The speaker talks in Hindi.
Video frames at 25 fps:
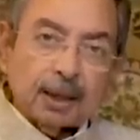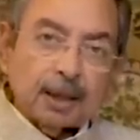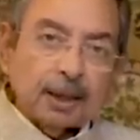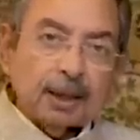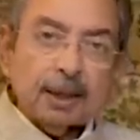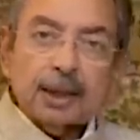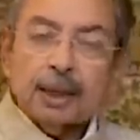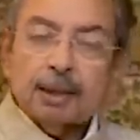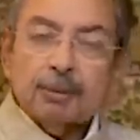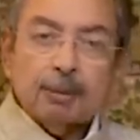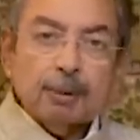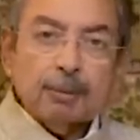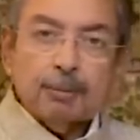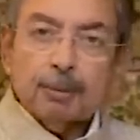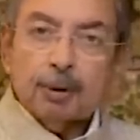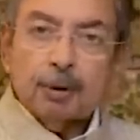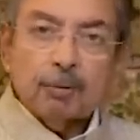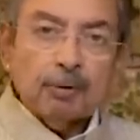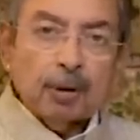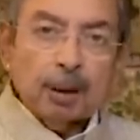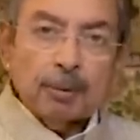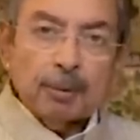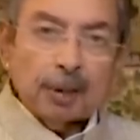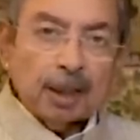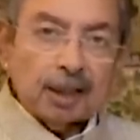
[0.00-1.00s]
लेकिन हमें
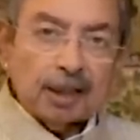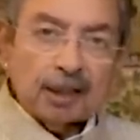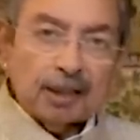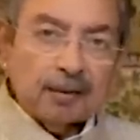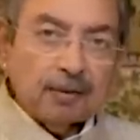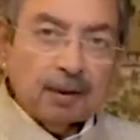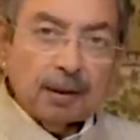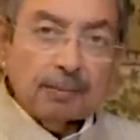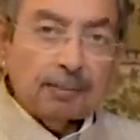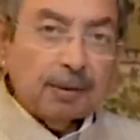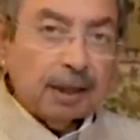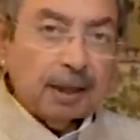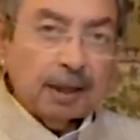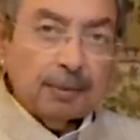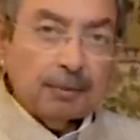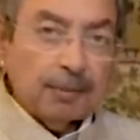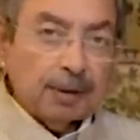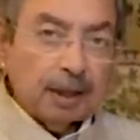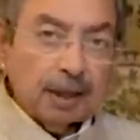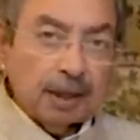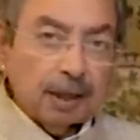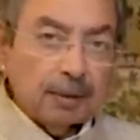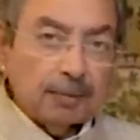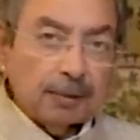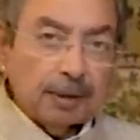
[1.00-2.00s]
पुलवामा का जवाब नहीं
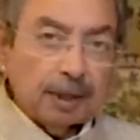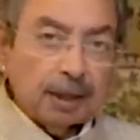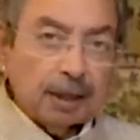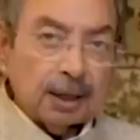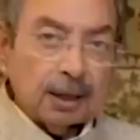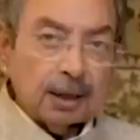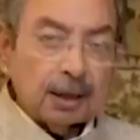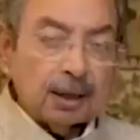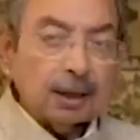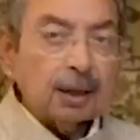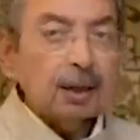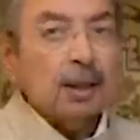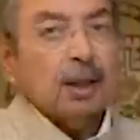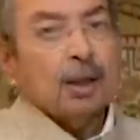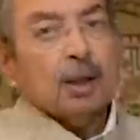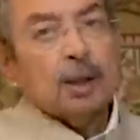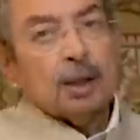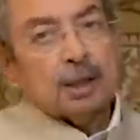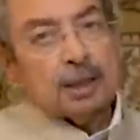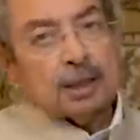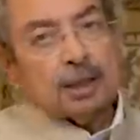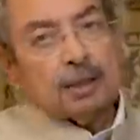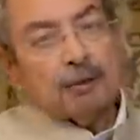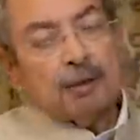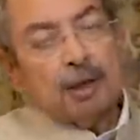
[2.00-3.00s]
मिला अभी तक
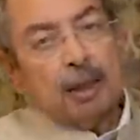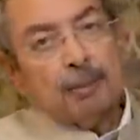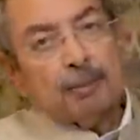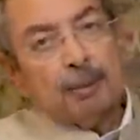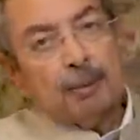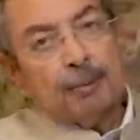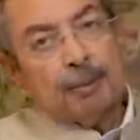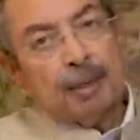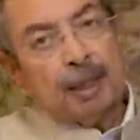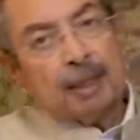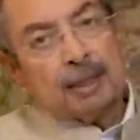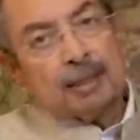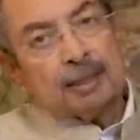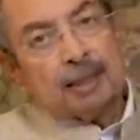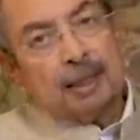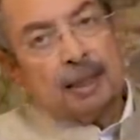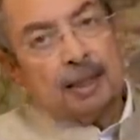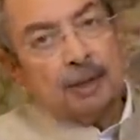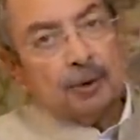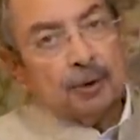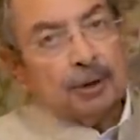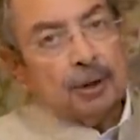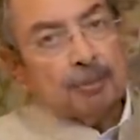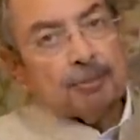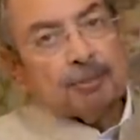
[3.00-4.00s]
जवाब में
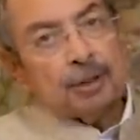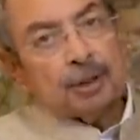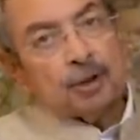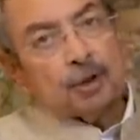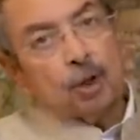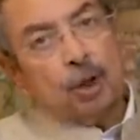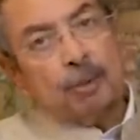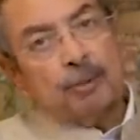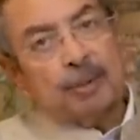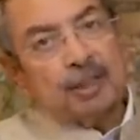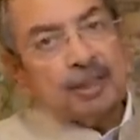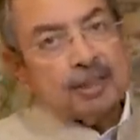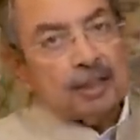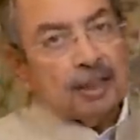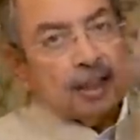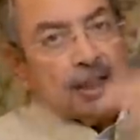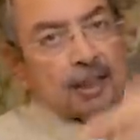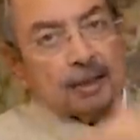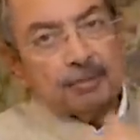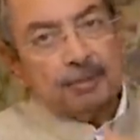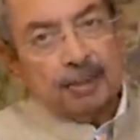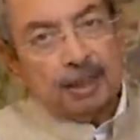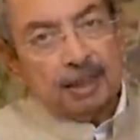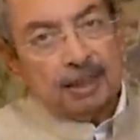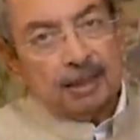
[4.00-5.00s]
पाकिस्तानियों ने अपने 24
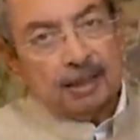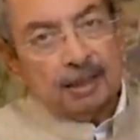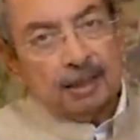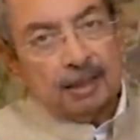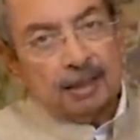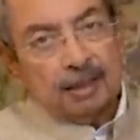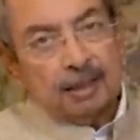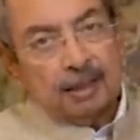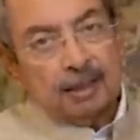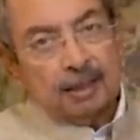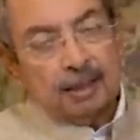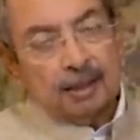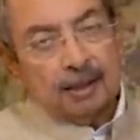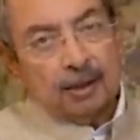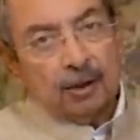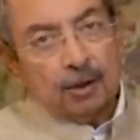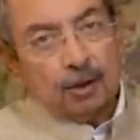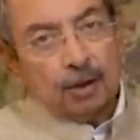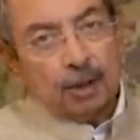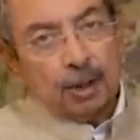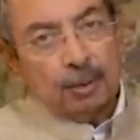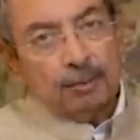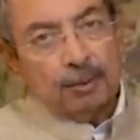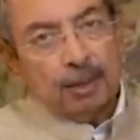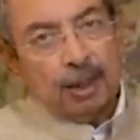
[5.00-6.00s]
जहाज़ भेज दिए दिन की
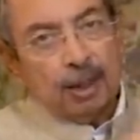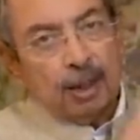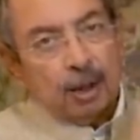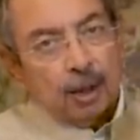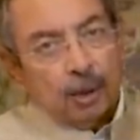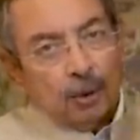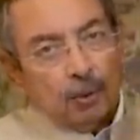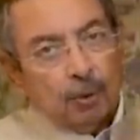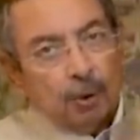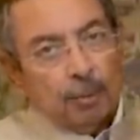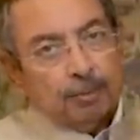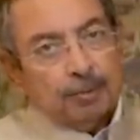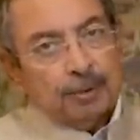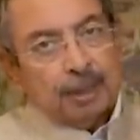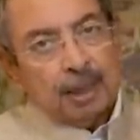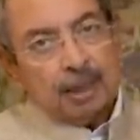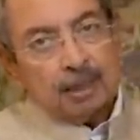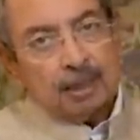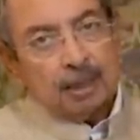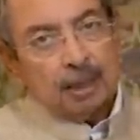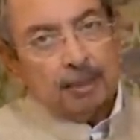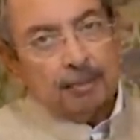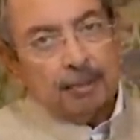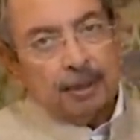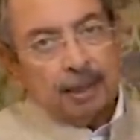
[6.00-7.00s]
रोशनी में वो अपना
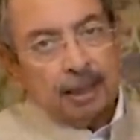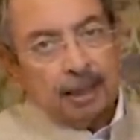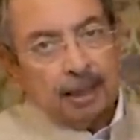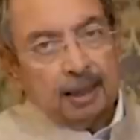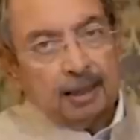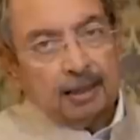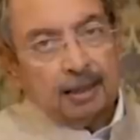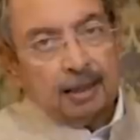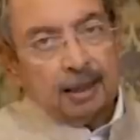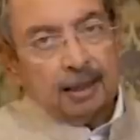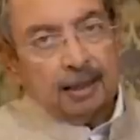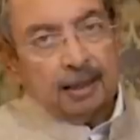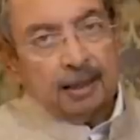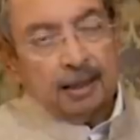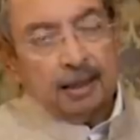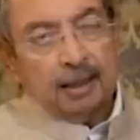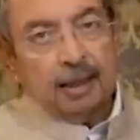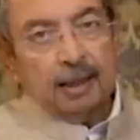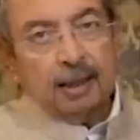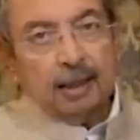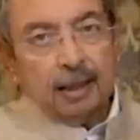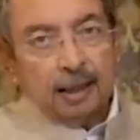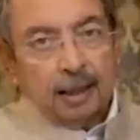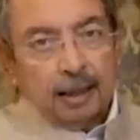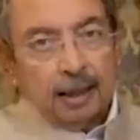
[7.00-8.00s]
असला फेंक कर चले गए
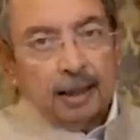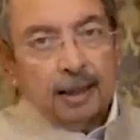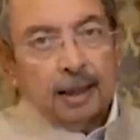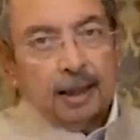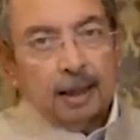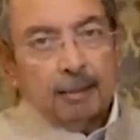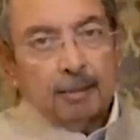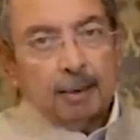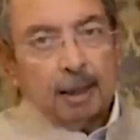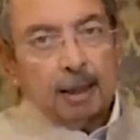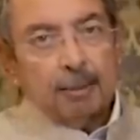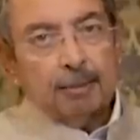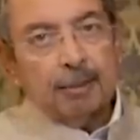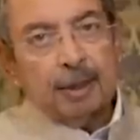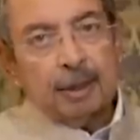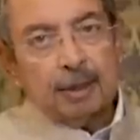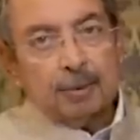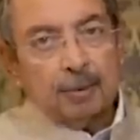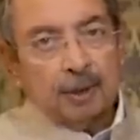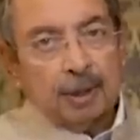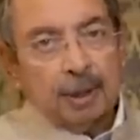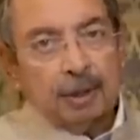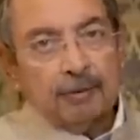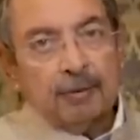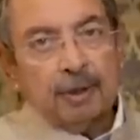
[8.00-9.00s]
एक हमारा मिग
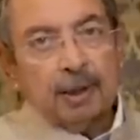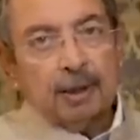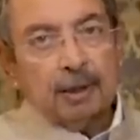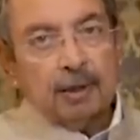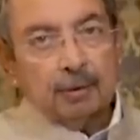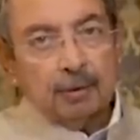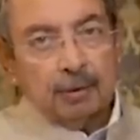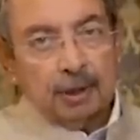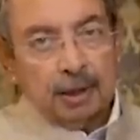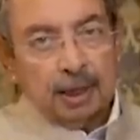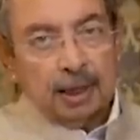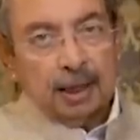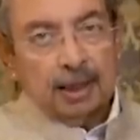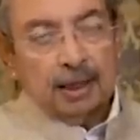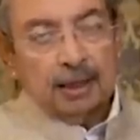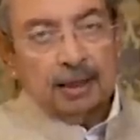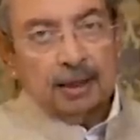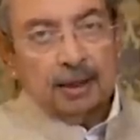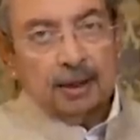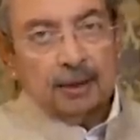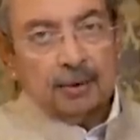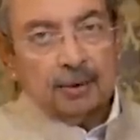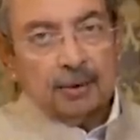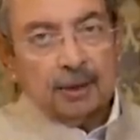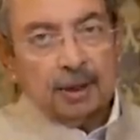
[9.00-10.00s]
ट्वेंटी गिरा
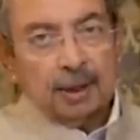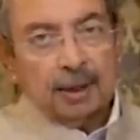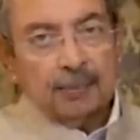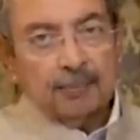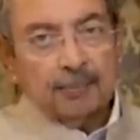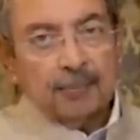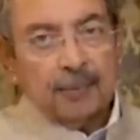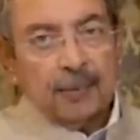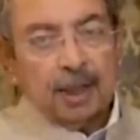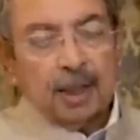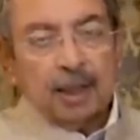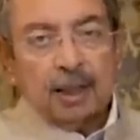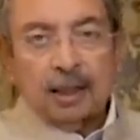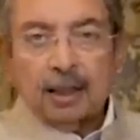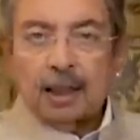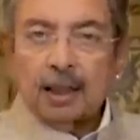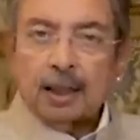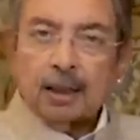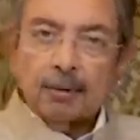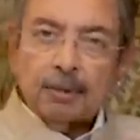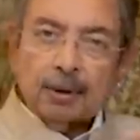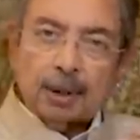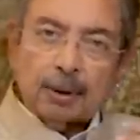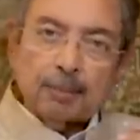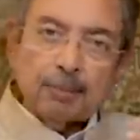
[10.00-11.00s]
दिया उन्होंने
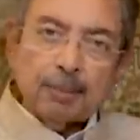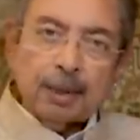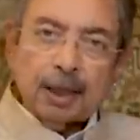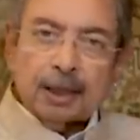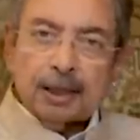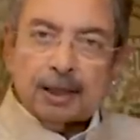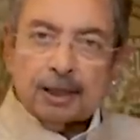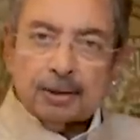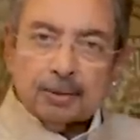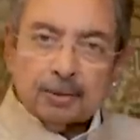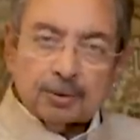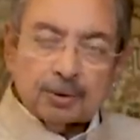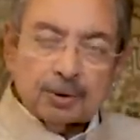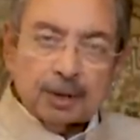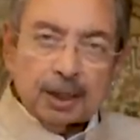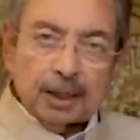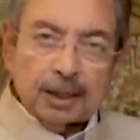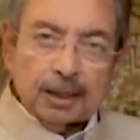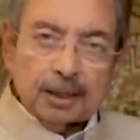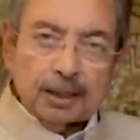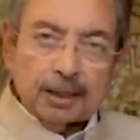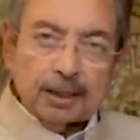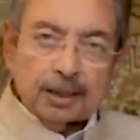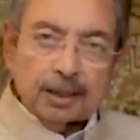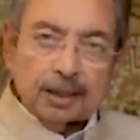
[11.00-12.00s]
एक हमारा पायलट उन्होंने
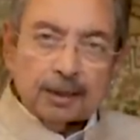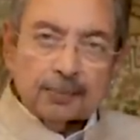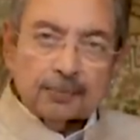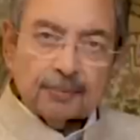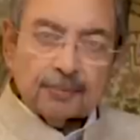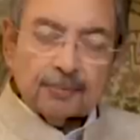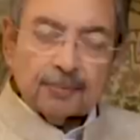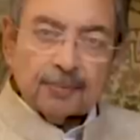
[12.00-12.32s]
ले लिया